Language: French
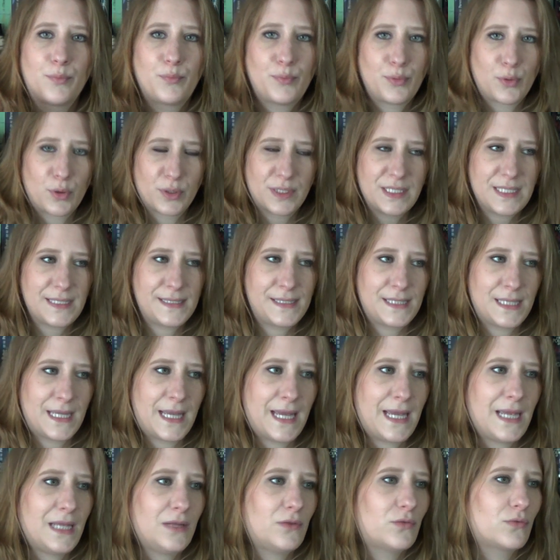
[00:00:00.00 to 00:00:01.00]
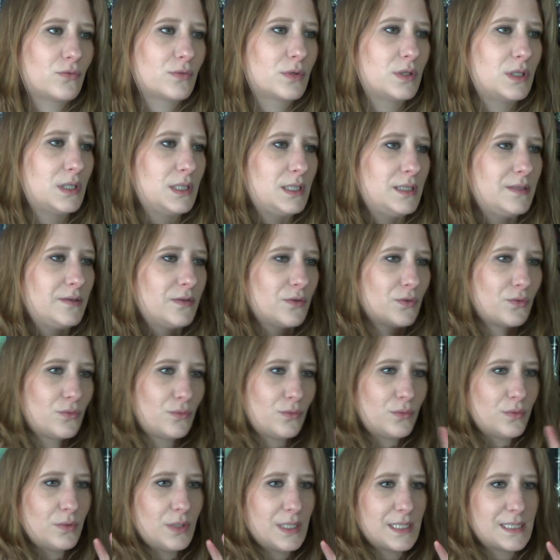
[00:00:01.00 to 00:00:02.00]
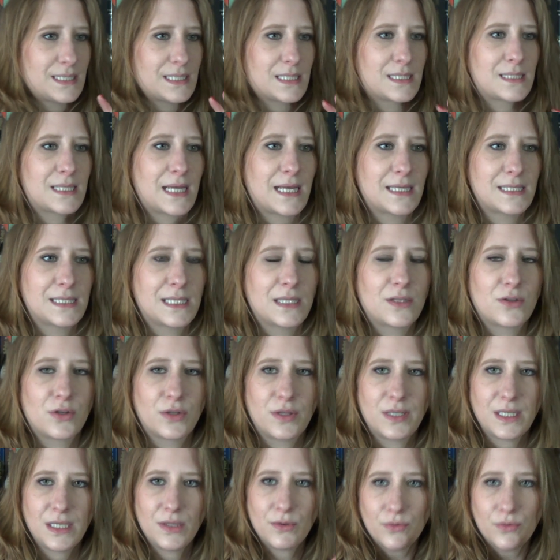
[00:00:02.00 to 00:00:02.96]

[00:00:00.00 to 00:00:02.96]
pour Disney, donc ils ont laissé ça assez de côté,